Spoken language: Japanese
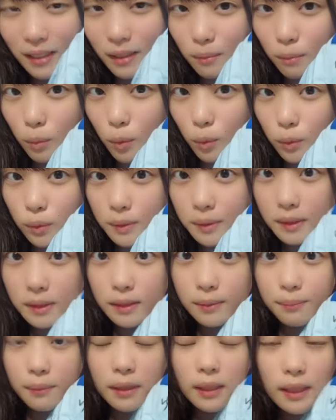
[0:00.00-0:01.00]

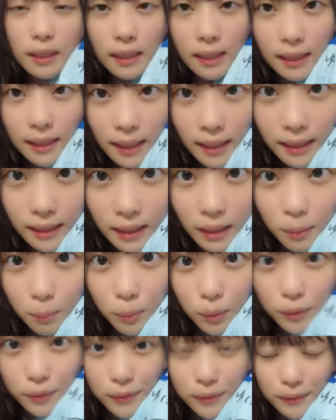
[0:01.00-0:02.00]
イモースまた出たいね
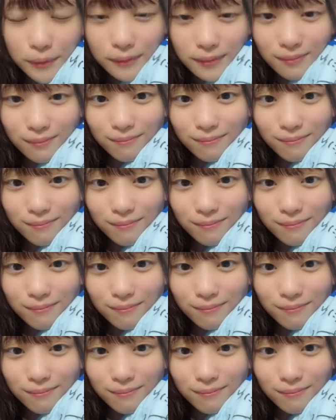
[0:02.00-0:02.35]
イモース